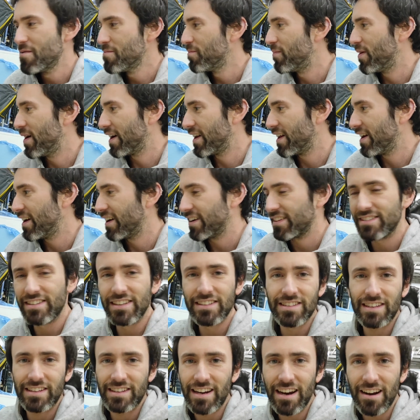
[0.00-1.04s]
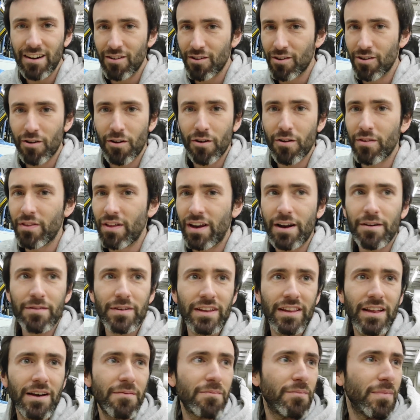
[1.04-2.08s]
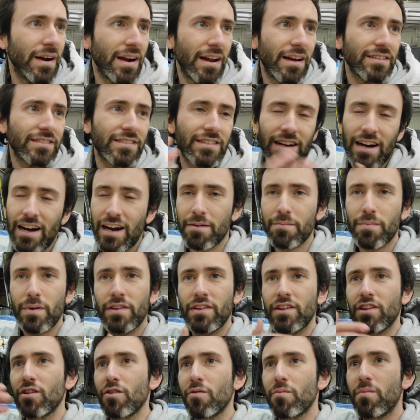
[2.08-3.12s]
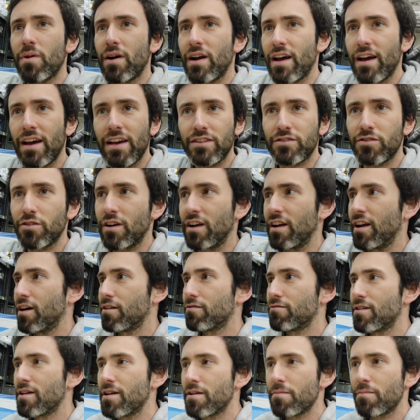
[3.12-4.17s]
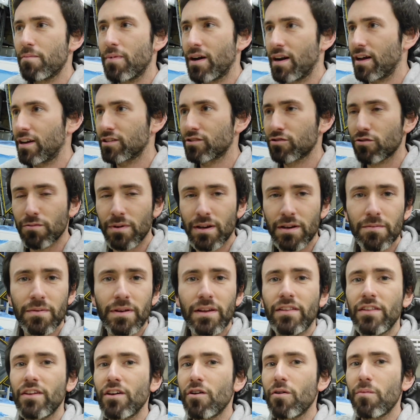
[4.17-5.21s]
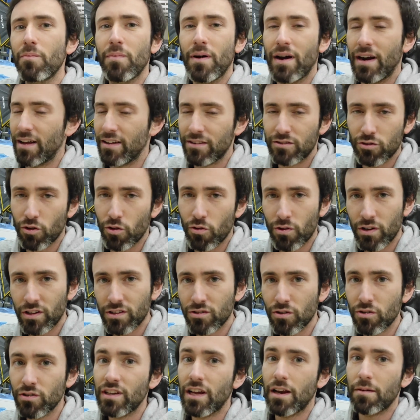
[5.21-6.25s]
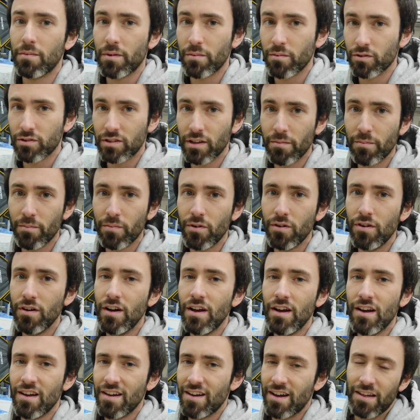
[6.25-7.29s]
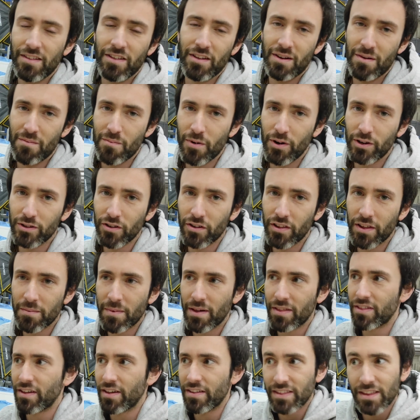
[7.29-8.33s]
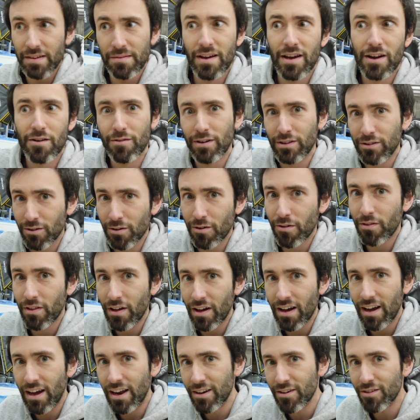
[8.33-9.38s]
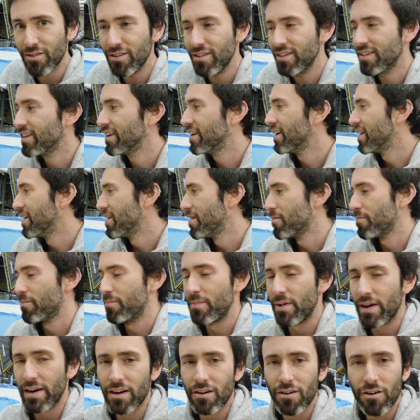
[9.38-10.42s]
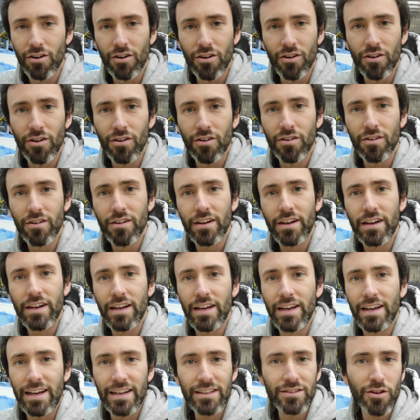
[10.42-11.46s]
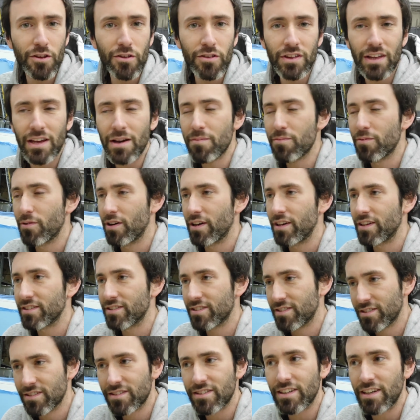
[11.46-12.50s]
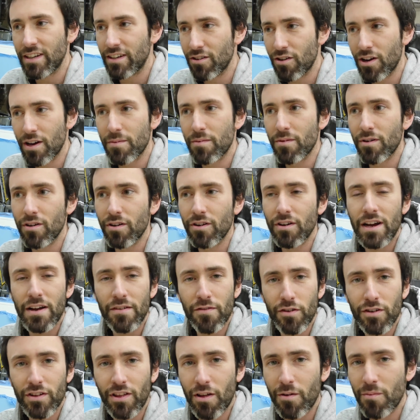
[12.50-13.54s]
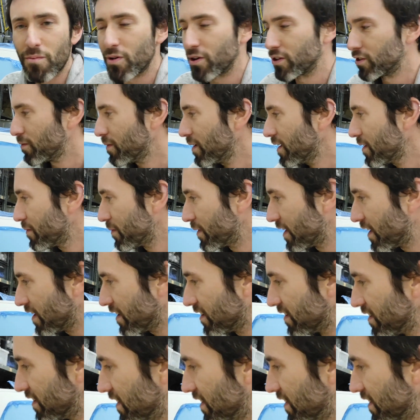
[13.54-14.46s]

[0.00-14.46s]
para diseñarlo, no nos da la vida para sacar pedidos, para gestionar la web, para subir vídeos, para todo eso y al mismo tiempo hacer un poquito de más de. vez en cuando nos da algo, pero eh, estos días pues sí nos hemos esforzado un poquito más y mira,